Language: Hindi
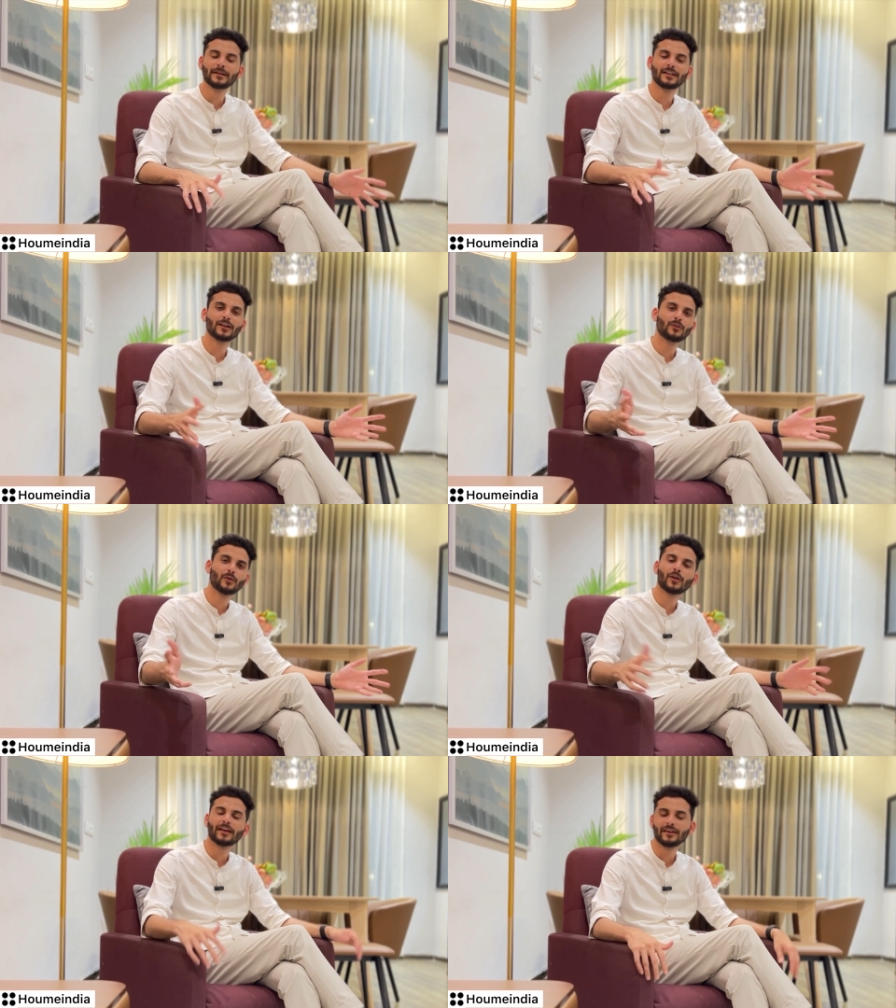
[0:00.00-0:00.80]
में ले आऊँ
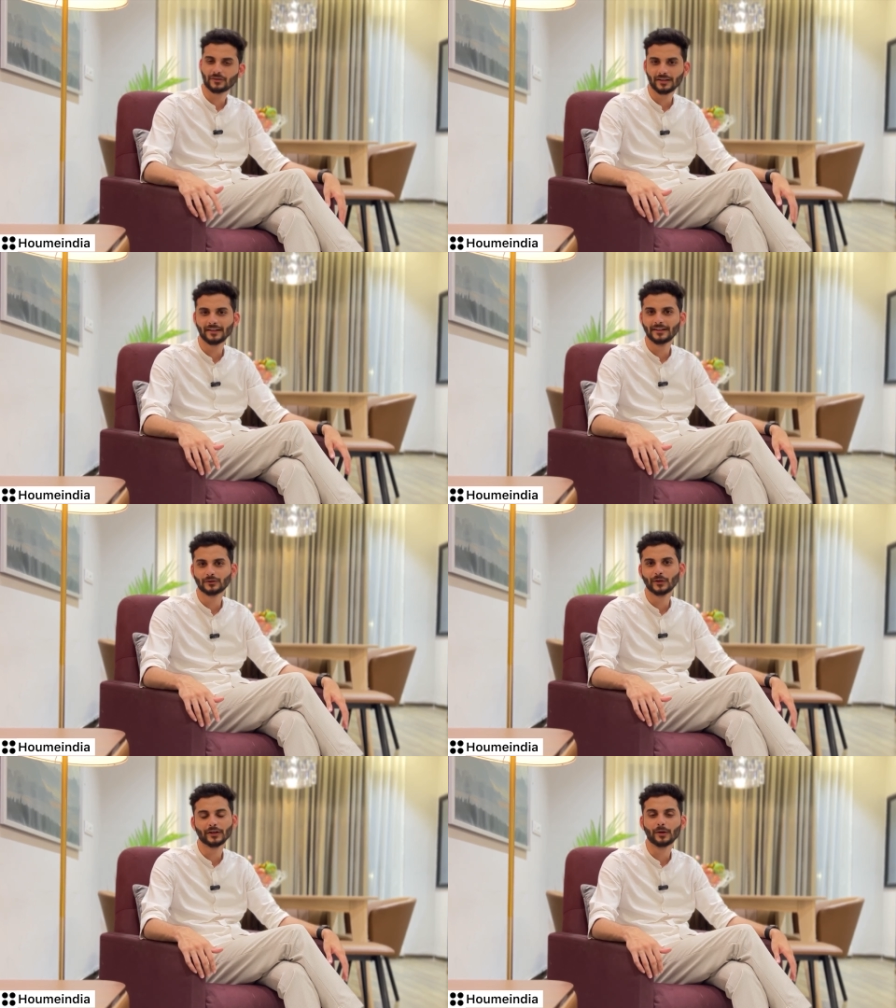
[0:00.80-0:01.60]
और एक्स्ट्रा गेस्ट
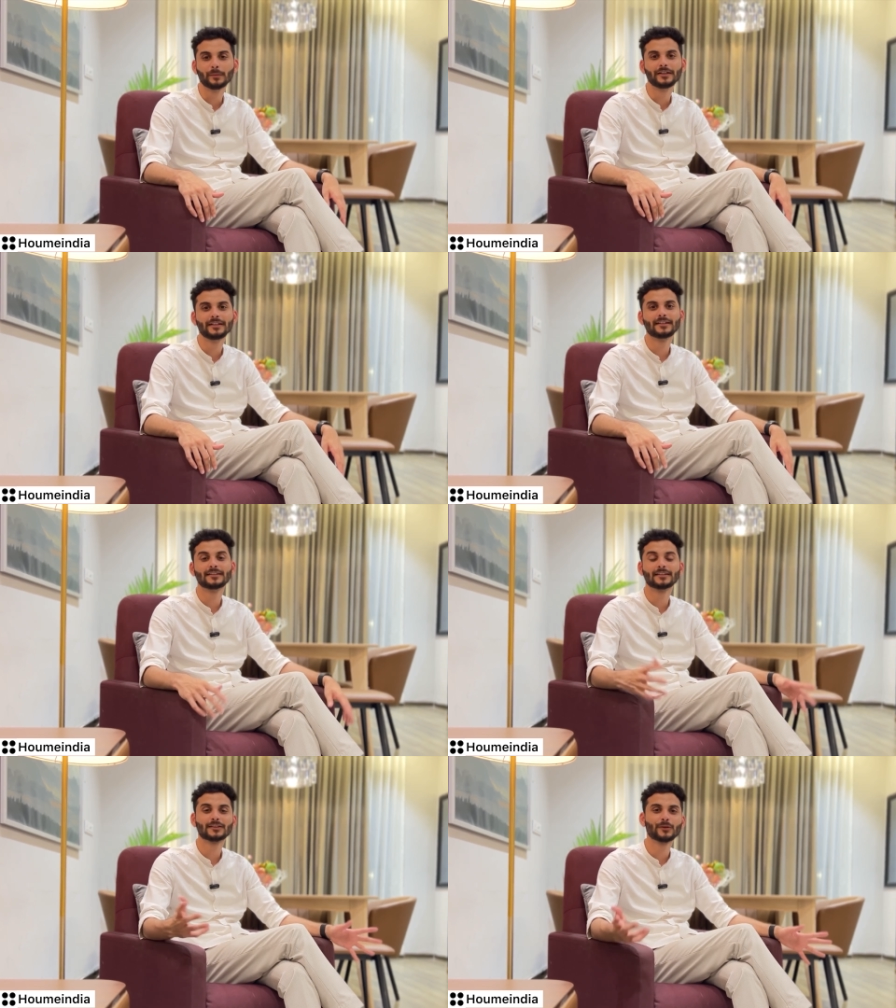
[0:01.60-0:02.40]
को एकोमोडेट कर
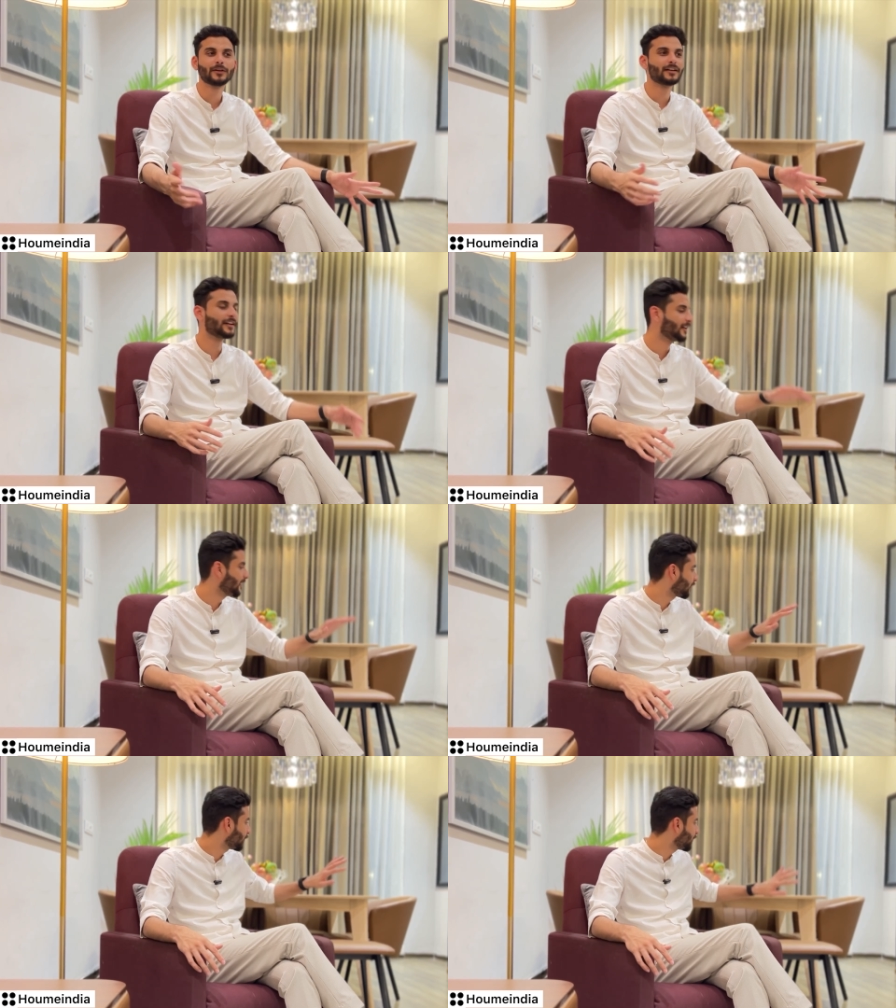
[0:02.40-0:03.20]
सकता हूँ अगर नहीं
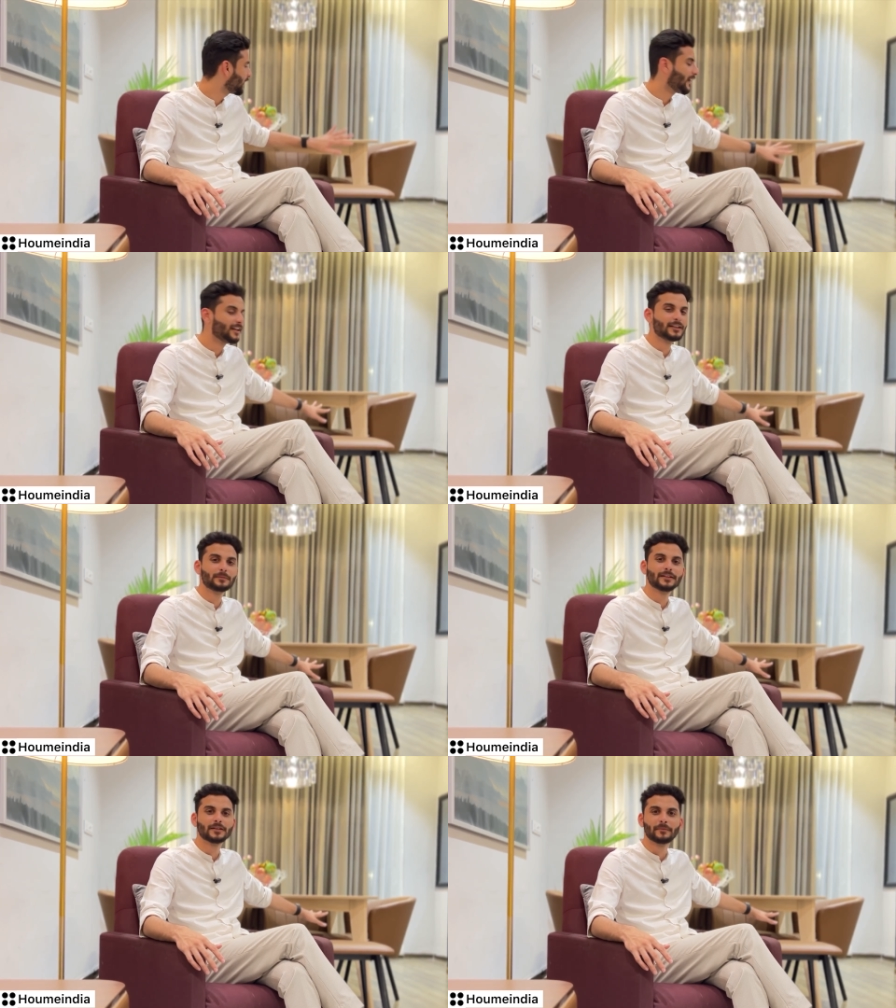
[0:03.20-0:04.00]
है तो वो डाइनिंग
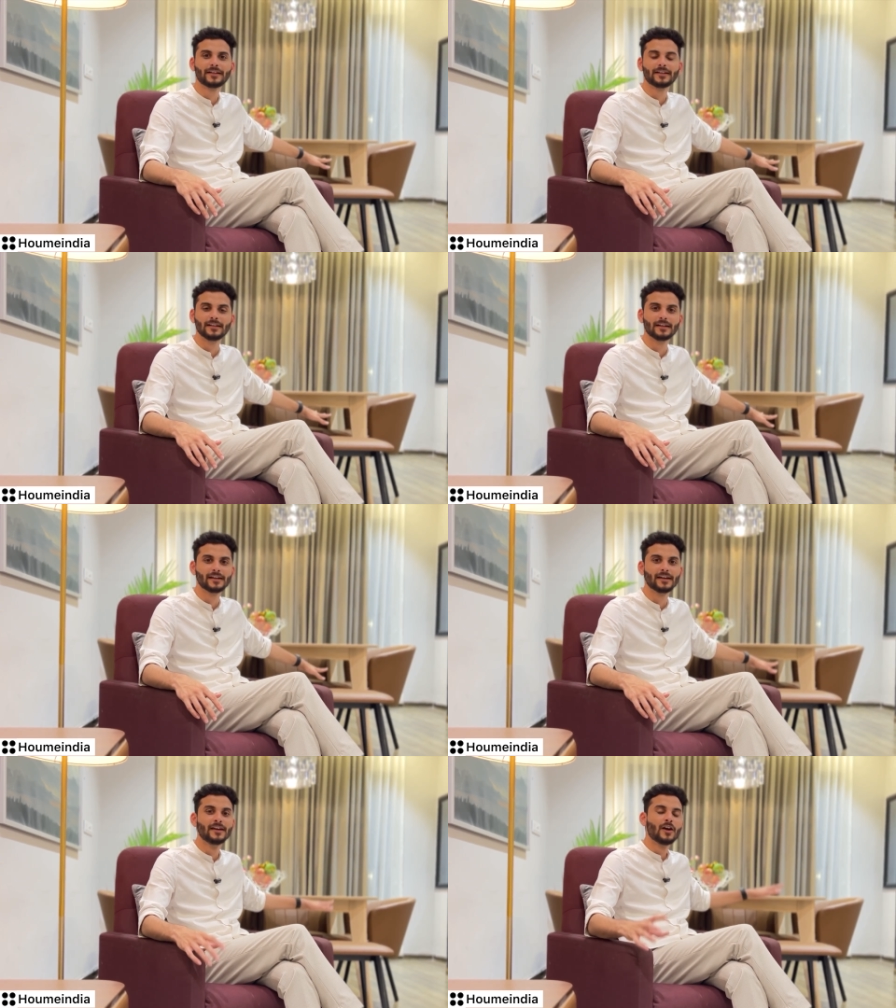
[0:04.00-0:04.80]
स्पेस हमारी अलग
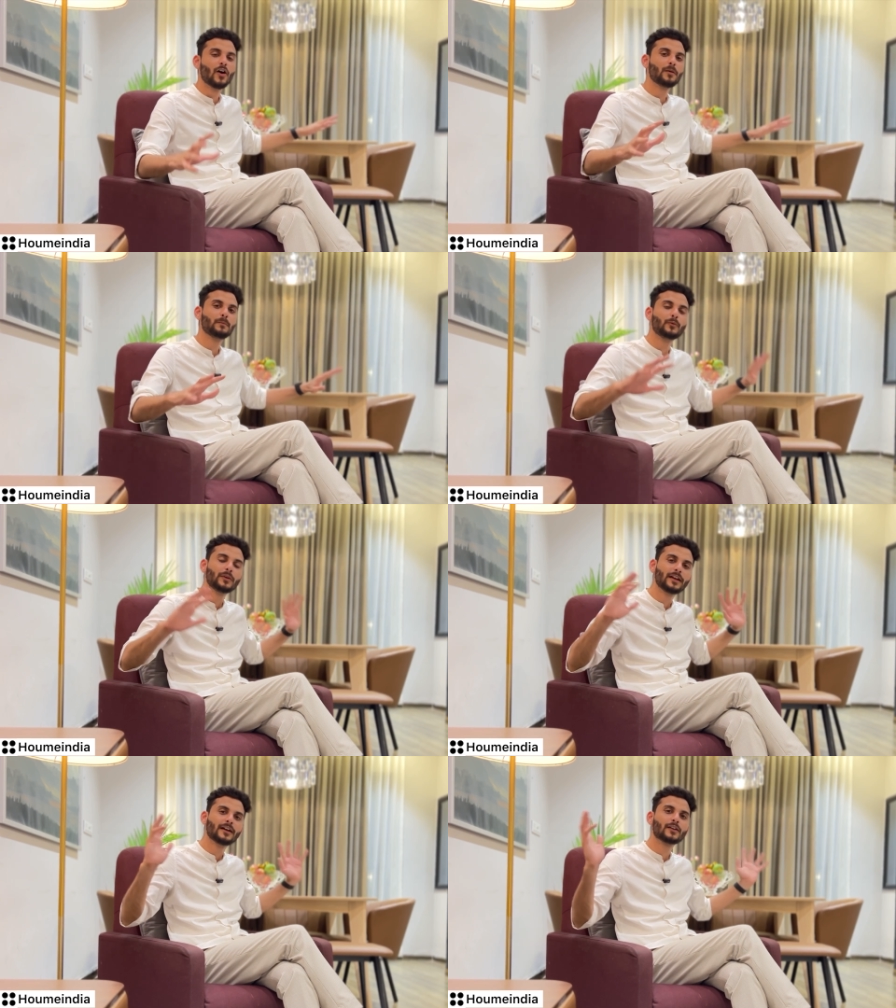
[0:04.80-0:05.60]
है और
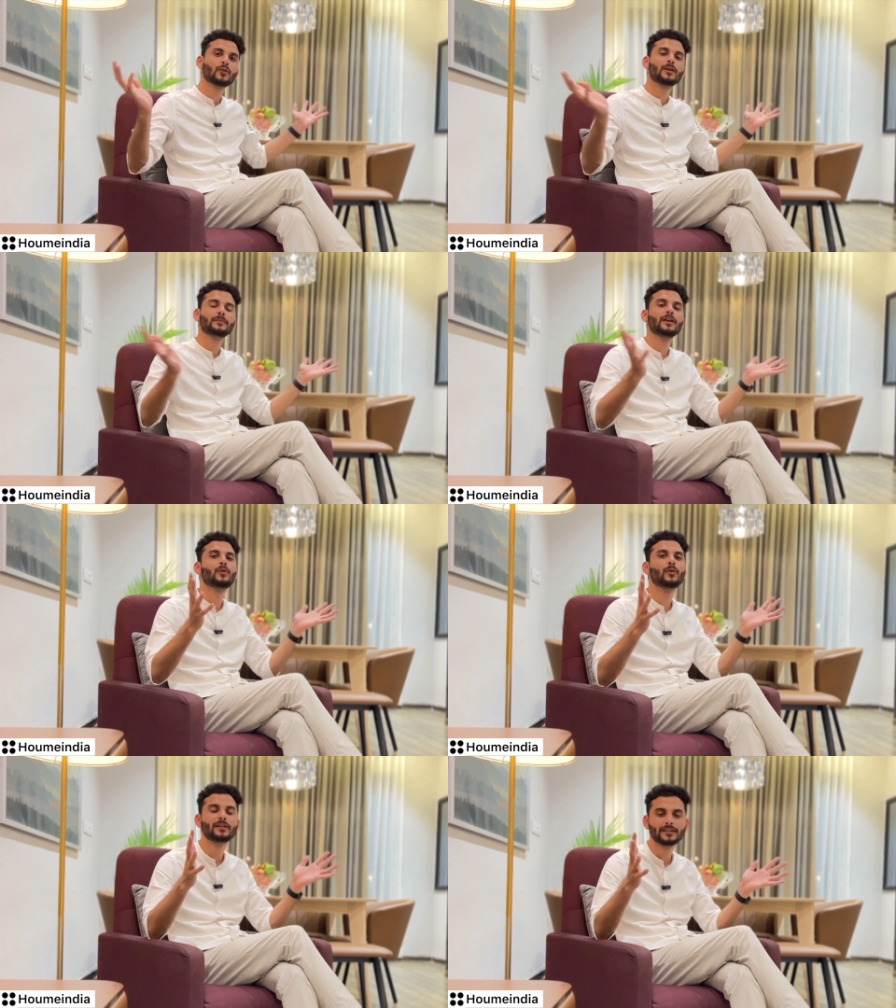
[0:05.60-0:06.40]
पूरे घर को हमने
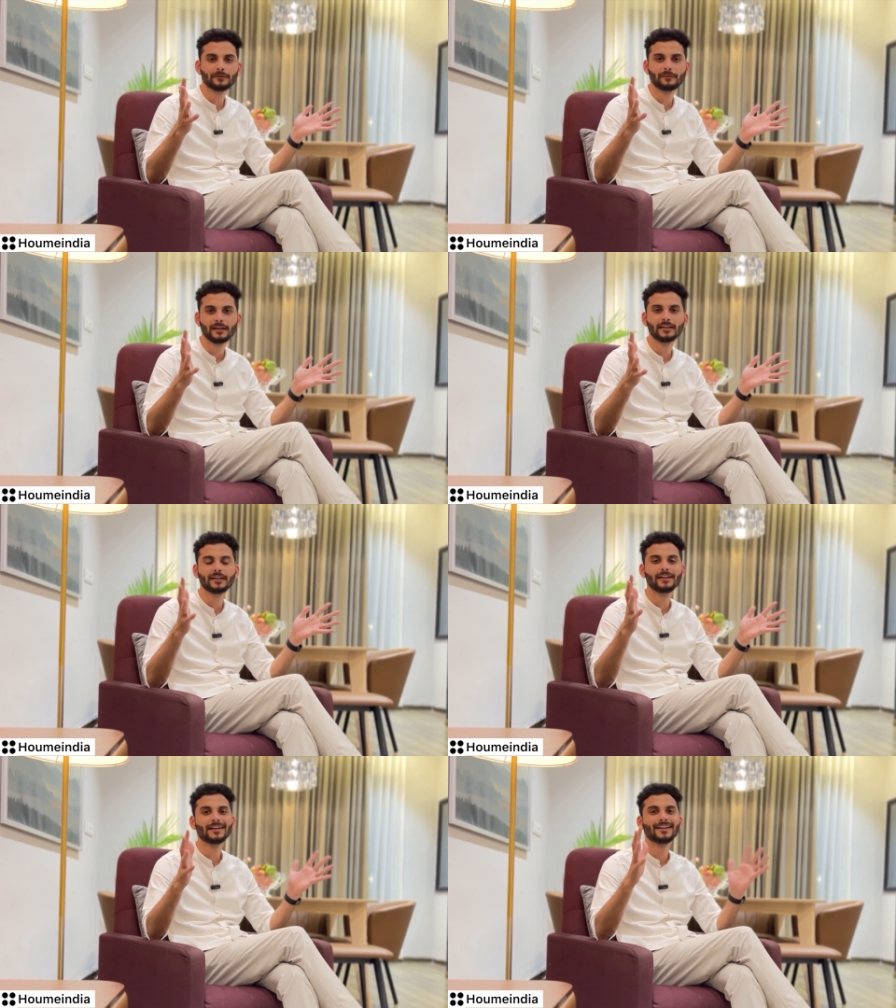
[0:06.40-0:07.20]
कोहेजिव फील
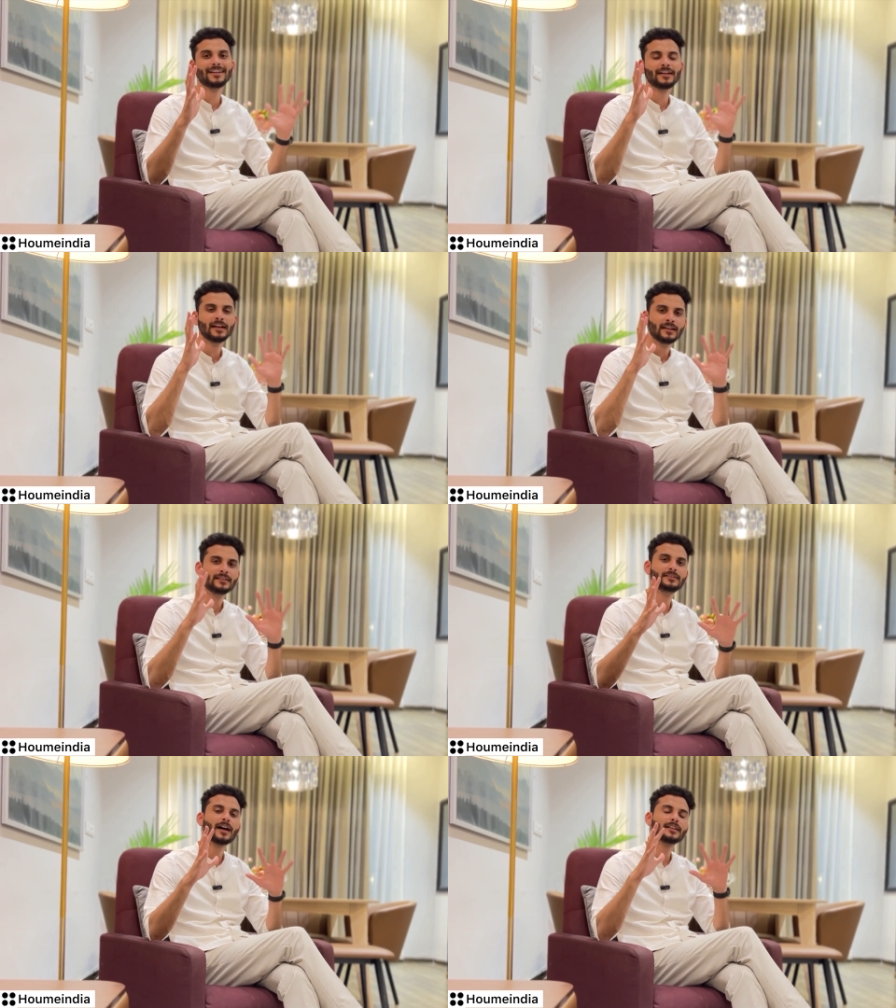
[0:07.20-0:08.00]
देने के लिए
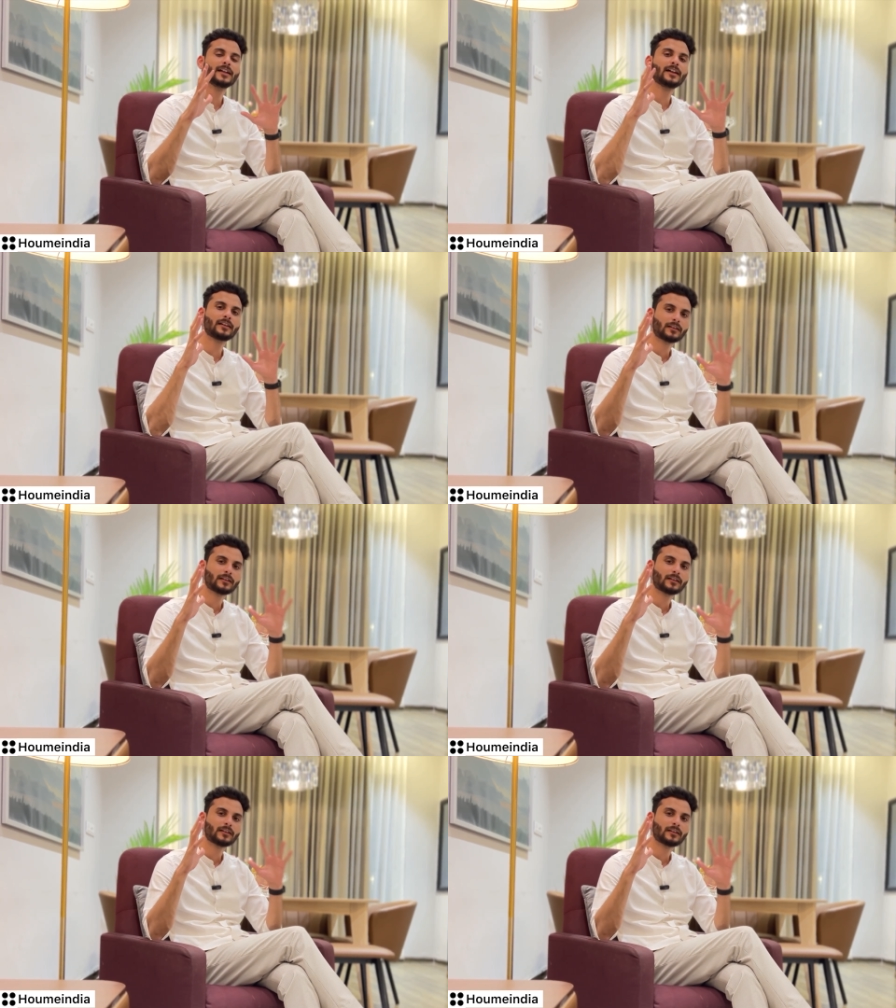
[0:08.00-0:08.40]
ज़्यादा